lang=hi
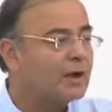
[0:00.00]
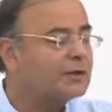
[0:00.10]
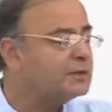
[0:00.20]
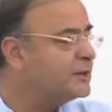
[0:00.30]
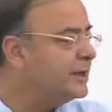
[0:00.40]

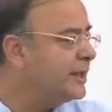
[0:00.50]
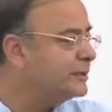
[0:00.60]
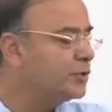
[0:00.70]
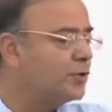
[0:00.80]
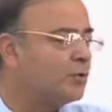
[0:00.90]
अटल जी
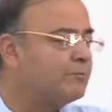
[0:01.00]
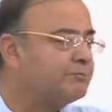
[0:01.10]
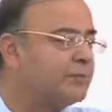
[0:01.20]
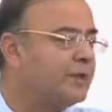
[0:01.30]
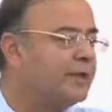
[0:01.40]
ने जो
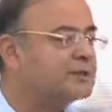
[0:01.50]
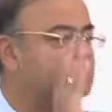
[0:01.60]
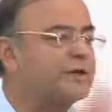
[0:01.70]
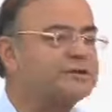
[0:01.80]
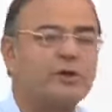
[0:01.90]

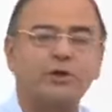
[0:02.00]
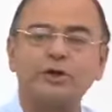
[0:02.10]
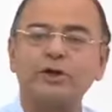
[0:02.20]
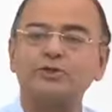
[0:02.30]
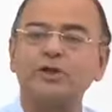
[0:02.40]
ईस्ट वेस्ट
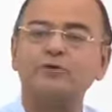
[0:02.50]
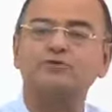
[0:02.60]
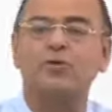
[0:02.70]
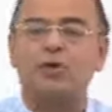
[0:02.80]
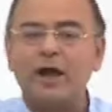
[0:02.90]
कॉरिडोर था
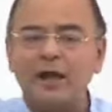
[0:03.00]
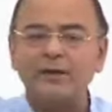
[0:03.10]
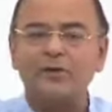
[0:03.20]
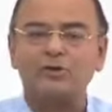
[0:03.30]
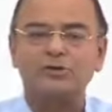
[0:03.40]
उसको कहा
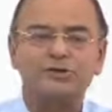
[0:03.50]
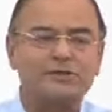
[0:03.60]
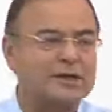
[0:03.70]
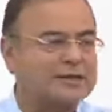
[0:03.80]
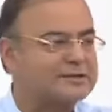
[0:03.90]
कि नॉर्थ
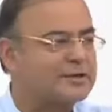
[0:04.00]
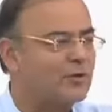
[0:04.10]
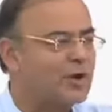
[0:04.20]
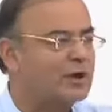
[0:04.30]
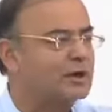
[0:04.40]
ईस्ट तक एक्सटेंड
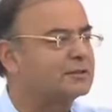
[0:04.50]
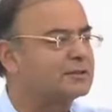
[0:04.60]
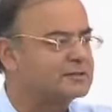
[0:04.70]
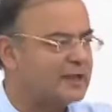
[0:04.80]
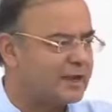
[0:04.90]
होगा
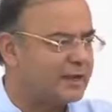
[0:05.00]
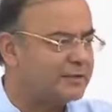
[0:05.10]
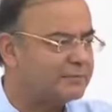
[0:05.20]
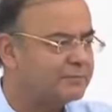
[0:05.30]
कलकत्ते से आगे